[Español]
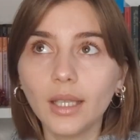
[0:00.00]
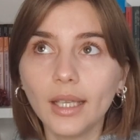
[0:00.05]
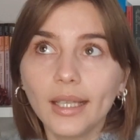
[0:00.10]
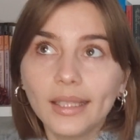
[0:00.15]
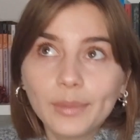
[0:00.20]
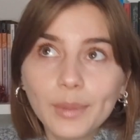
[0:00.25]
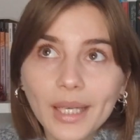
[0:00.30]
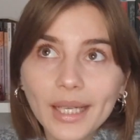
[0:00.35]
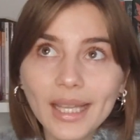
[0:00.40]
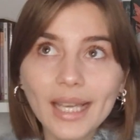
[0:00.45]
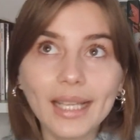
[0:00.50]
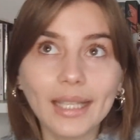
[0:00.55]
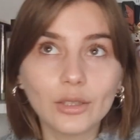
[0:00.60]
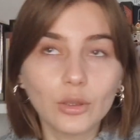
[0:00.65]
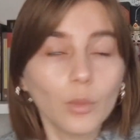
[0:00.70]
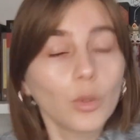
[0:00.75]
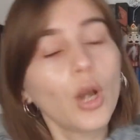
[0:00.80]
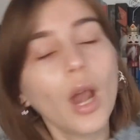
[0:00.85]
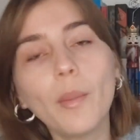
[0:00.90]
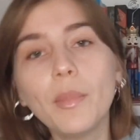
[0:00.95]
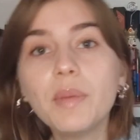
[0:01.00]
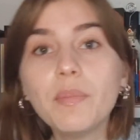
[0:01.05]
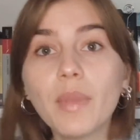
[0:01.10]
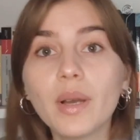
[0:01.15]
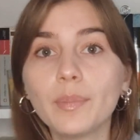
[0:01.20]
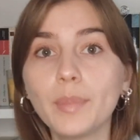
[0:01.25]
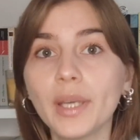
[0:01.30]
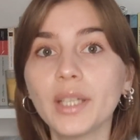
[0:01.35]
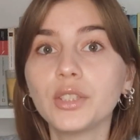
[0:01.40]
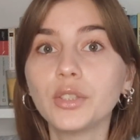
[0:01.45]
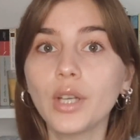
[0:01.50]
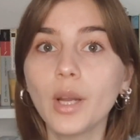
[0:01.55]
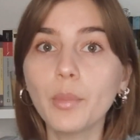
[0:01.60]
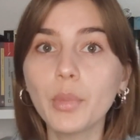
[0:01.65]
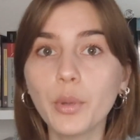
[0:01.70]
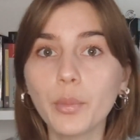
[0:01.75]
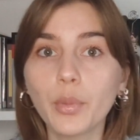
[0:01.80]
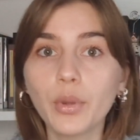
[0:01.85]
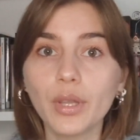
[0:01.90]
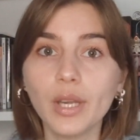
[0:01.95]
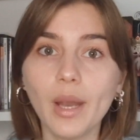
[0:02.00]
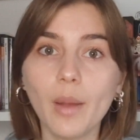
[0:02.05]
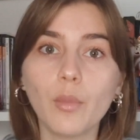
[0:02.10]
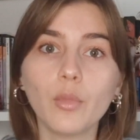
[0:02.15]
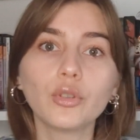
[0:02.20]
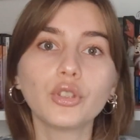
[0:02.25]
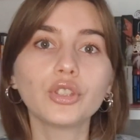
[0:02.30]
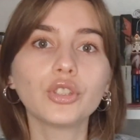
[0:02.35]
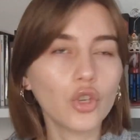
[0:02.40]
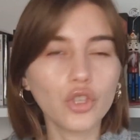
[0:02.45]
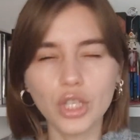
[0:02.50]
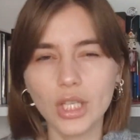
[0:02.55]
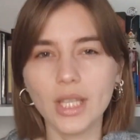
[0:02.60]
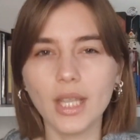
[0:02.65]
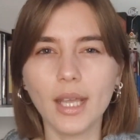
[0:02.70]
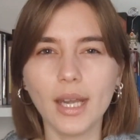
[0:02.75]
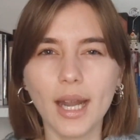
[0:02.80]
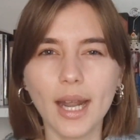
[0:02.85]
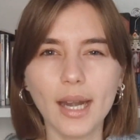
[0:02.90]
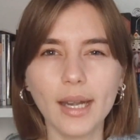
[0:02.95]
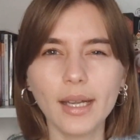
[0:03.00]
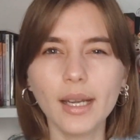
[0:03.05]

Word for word: es verdad que somos la misma persona, pero podríamos considerar